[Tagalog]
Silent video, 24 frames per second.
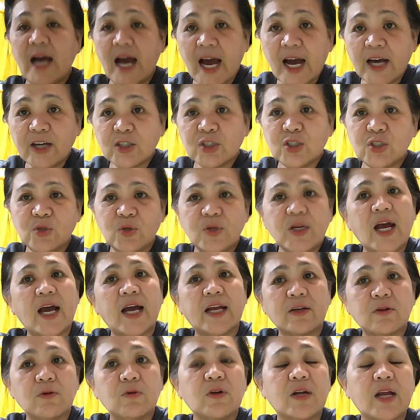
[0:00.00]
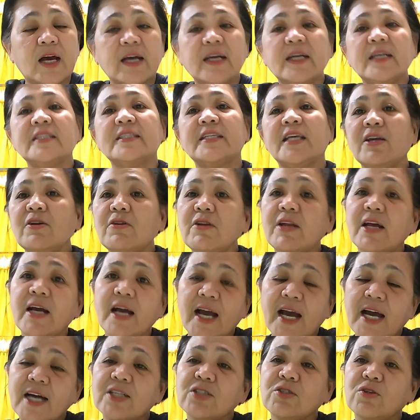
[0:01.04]
aksyonan. Kung nakagat kayo ng
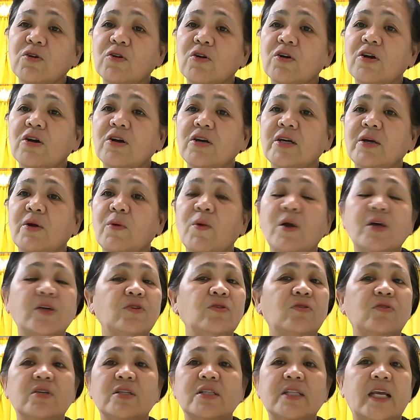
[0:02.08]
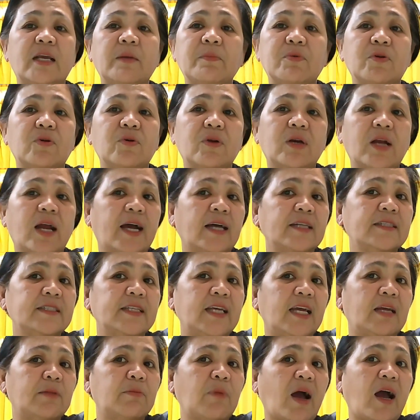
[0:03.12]
aso, huwag nyo i-take for
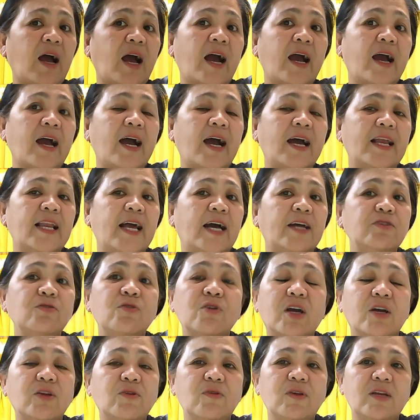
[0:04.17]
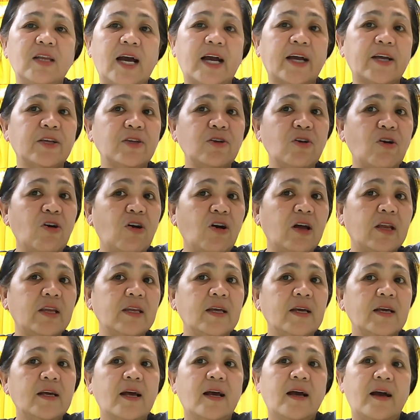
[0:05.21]
granted. Baka akala nyo ganun lang yon.
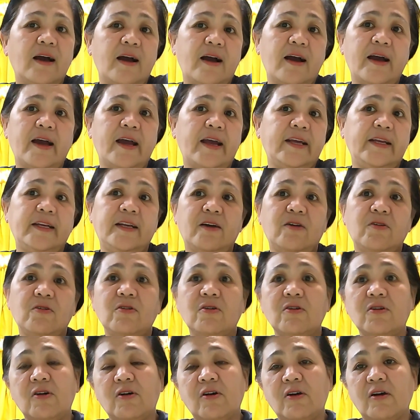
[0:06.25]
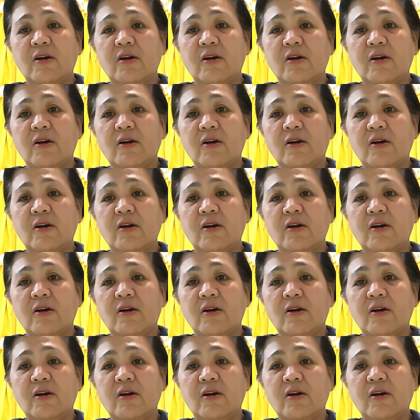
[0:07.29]
Ay, nako.